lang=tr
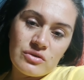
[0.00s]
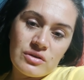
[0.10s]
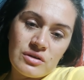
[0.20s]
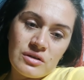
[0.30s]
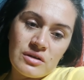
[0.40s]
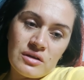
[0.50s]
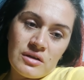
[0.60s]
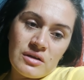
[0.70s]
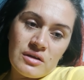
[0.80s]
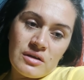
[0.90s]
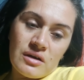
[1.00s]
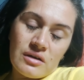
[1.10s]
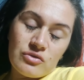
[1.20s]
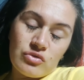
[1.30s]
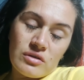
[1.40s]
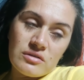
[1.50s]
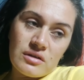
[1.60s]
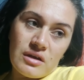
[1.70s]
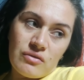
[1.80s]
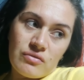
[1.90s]
Ay şu anda ev
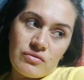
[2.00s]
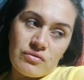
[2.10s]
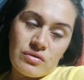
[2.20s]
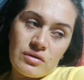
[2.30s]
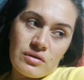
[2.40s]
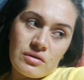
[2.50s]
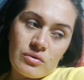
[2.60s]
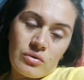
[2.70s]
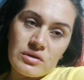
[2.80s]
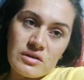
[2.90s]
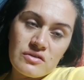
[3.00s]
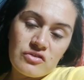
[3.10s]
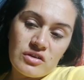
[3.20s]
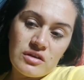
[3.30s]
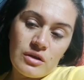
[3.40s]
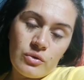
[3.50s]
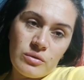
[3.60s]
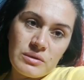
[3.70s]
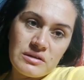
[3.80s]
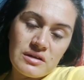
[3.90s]
o kadar sıcak geliyor ki bana terastan sonra
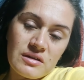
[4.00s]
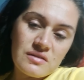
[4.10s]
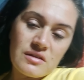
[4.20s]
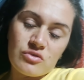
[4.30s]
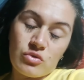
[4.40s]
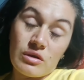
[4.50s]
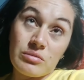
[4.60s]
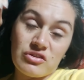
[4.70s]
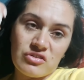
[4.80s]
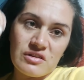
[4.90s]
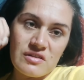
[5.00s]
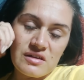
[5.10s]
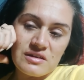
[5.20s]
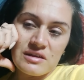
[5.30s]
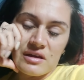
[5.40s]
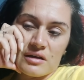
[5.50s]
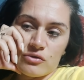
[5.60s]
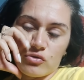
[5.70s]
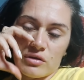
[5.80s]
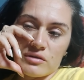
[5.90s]
ama dışarı serin yani. Şu anda hava düştü
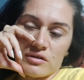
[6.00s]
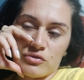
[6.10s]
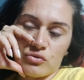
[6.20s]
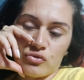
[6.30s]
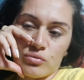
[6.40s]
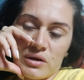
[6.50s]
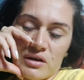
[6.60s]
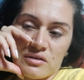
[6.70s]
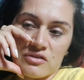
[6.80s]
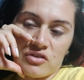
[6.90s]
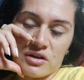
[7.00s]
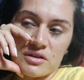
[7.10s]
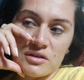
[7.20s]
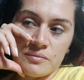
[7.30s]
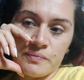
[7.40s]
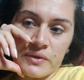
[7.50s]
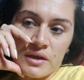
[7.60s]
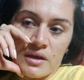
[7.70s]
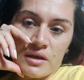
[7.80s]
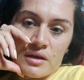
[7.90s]
bayağı sıcaklığı. Yine de
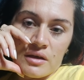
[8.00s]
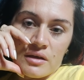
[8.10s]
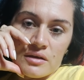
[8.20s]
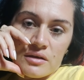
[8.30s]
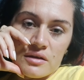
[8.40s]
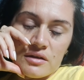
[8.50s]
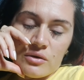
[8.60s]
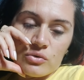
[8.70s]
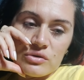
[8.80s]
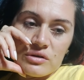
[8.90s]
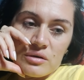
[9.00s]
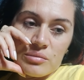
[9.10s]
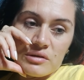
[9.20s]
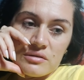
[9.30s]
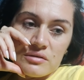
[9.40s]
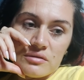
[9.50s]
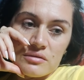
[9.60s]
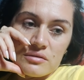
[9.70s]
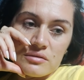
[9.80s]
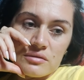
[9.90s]
ona rağmen e,
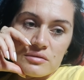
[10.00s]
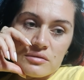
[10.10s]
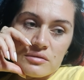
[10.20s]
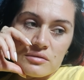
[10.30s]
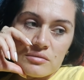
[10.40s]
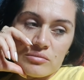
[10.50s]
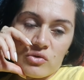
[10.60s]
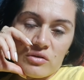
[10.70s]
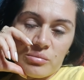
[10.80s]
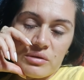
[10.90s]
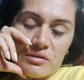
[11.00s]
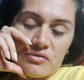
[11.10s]
böyle bir ferahlatıcı